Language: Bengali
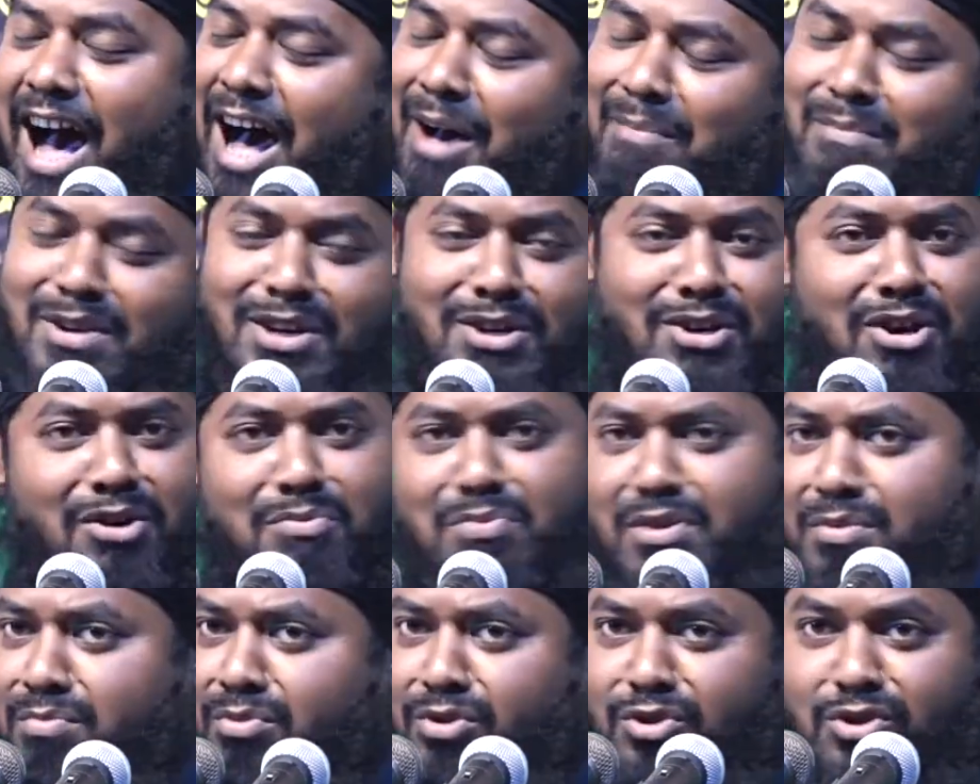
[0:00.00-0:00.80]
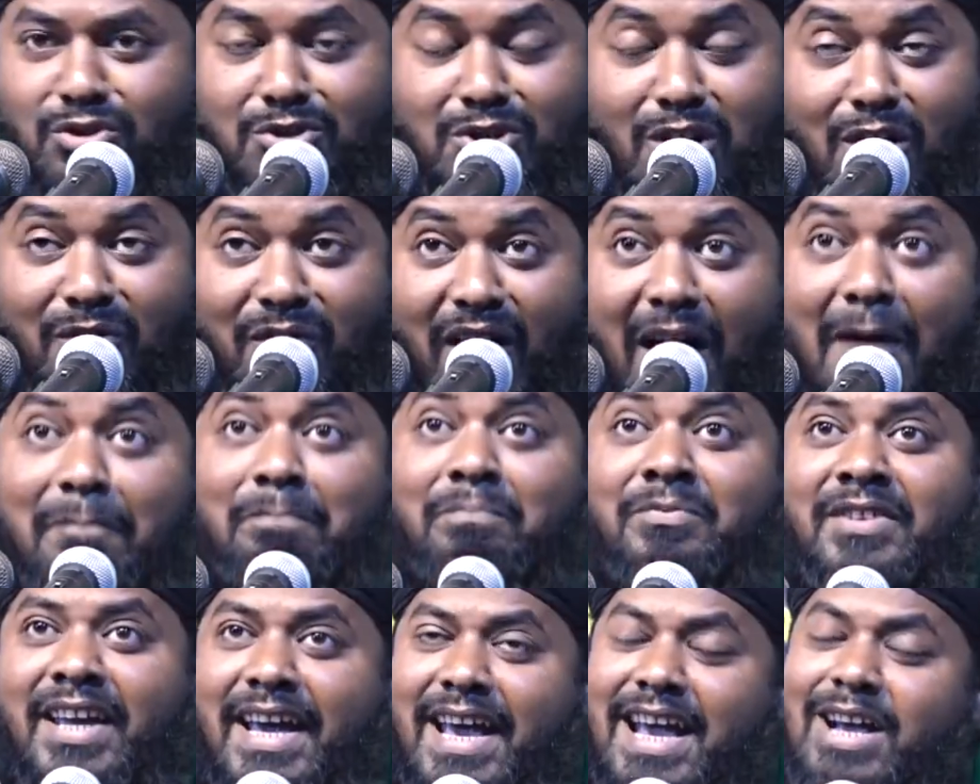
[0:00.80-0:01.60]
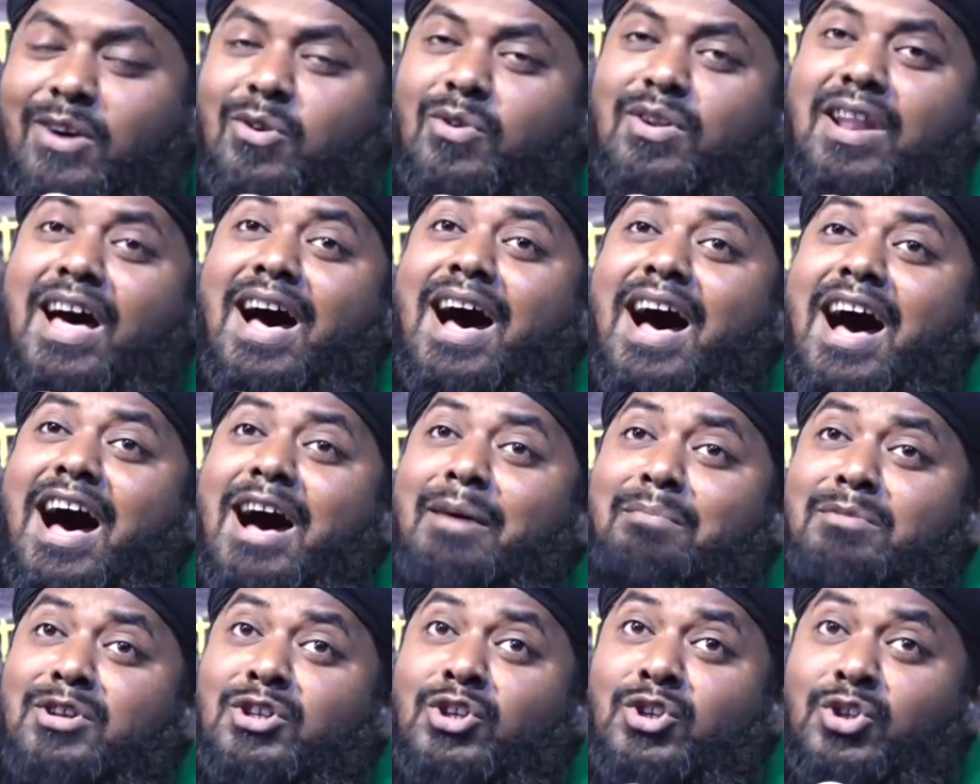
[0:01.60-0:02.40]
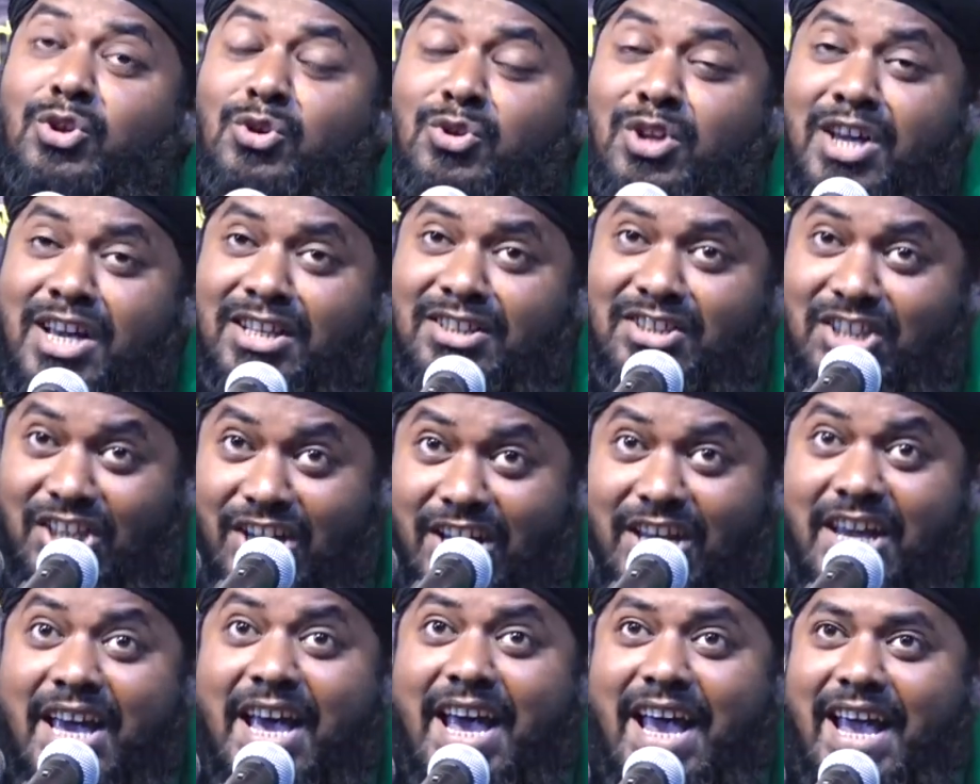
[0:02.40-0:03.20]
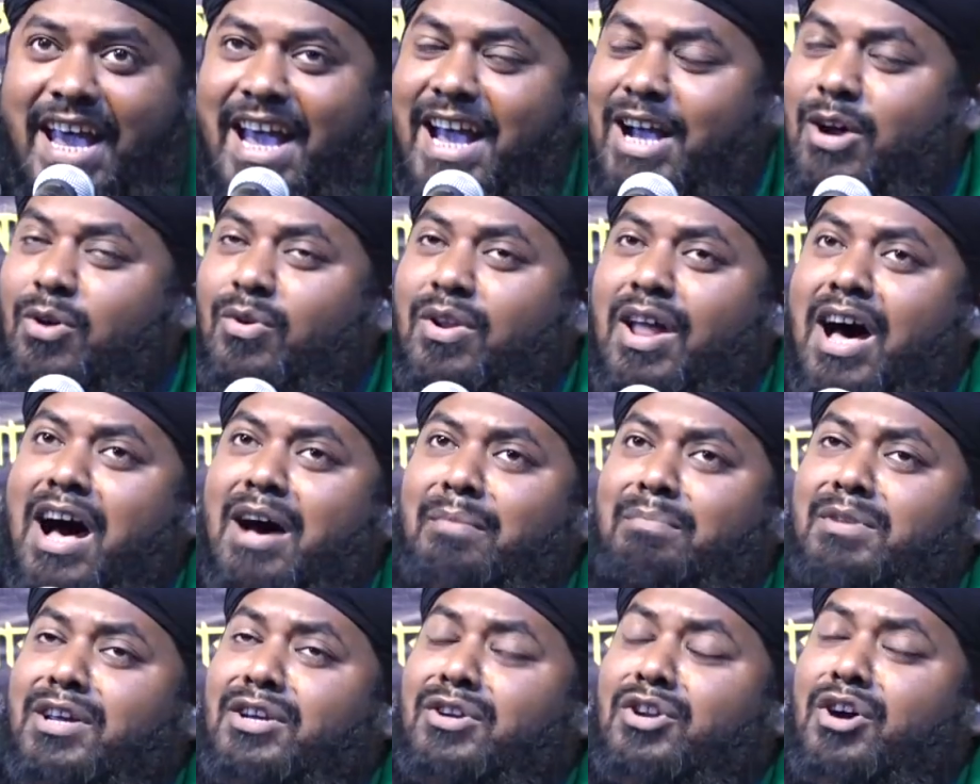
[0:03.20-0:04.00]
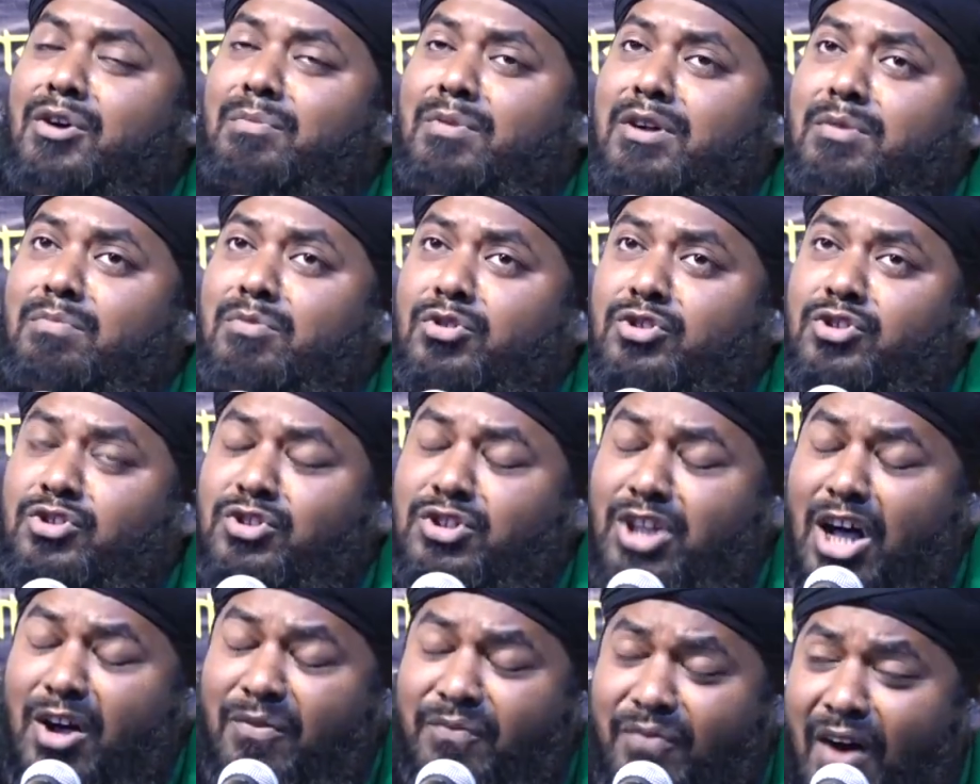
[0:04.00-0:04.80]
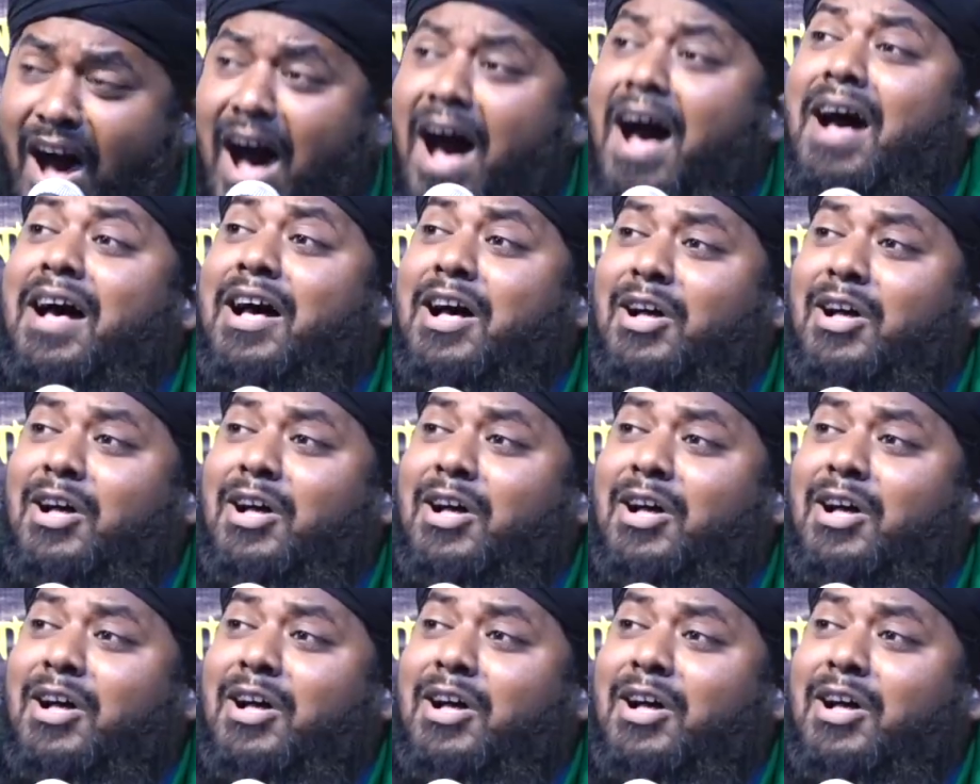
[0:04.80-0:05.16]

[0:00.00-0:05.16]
আমি নবী মুস্তফা এগুলা আমি শুনেছি এগুলা আমি নবী মুস্তফা